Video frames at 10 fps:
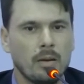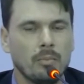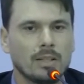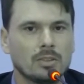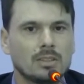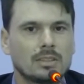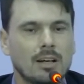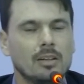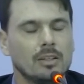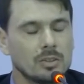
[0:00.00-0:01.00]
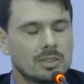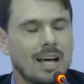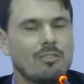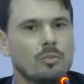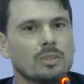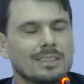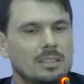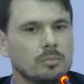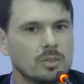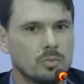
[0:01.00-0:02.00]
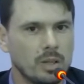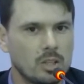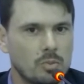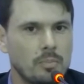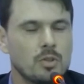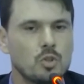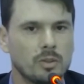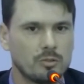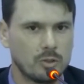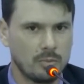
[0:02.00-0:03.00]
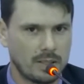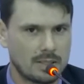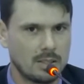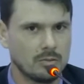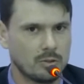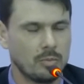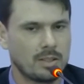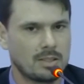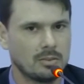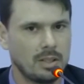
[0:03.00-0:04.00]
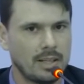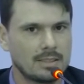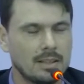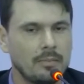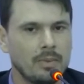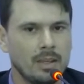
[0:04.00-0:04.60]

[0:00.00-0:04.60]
mas nós está, eu estávamos lá simplesmente para pedir uma informação, informação dessa